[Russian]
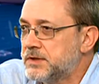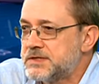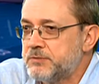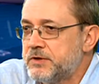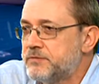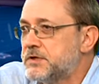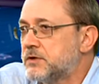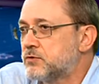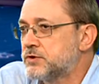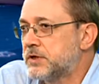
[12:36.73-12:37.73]
Если меня
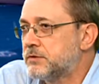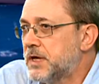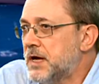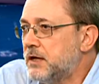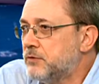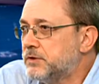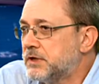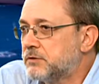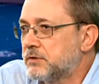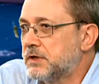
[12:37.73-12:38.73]
все окружают
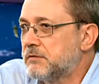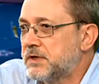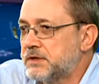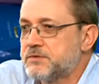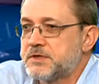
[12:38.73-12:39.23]
люди, которые говорят,